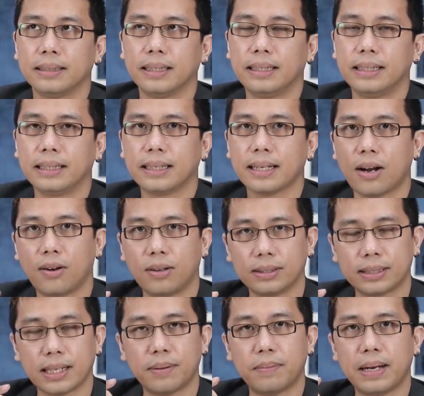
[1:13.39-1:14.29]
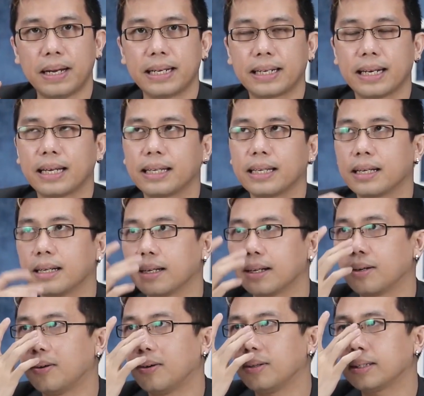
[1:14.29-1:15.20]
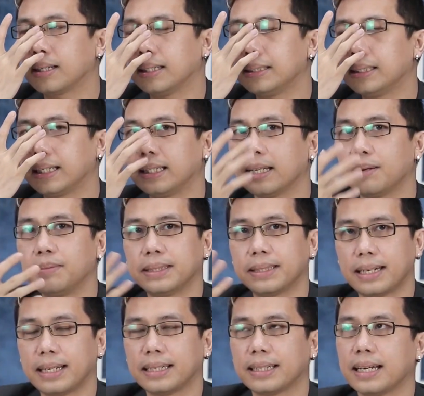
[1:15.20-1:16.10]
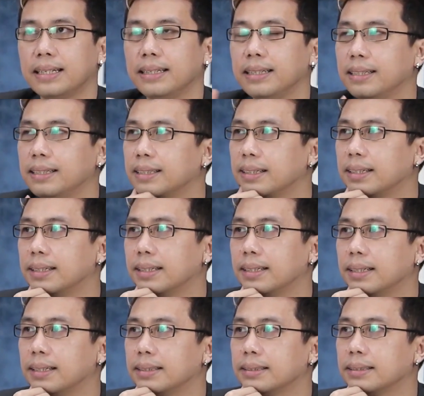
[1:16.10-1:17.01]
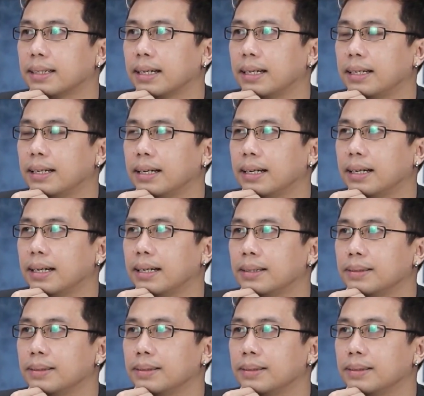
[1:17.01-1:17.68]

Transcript: Jadi kalau saya balik lagi ke, ke cerita misalnya tadi nih, uh, saya